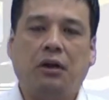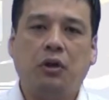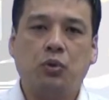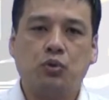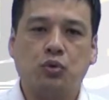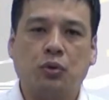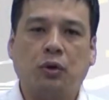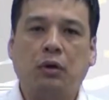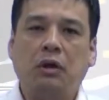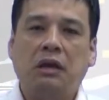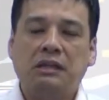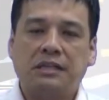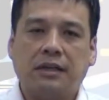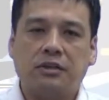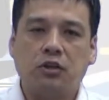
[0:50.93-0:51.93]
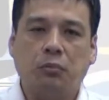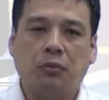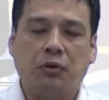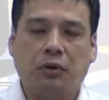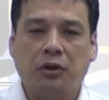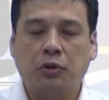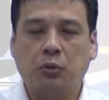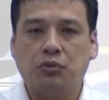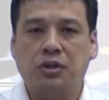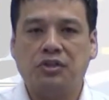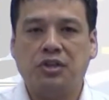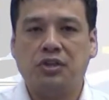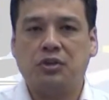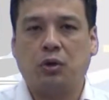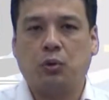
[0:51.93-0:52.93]
例如说，上次我们有跟同学
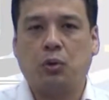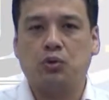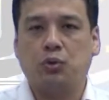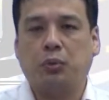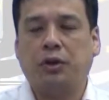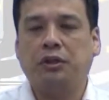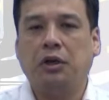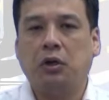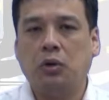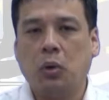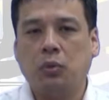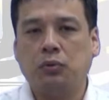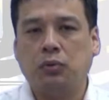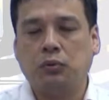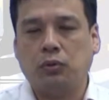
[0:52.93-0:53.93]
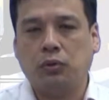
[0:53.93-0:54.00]
介绍过所谓的共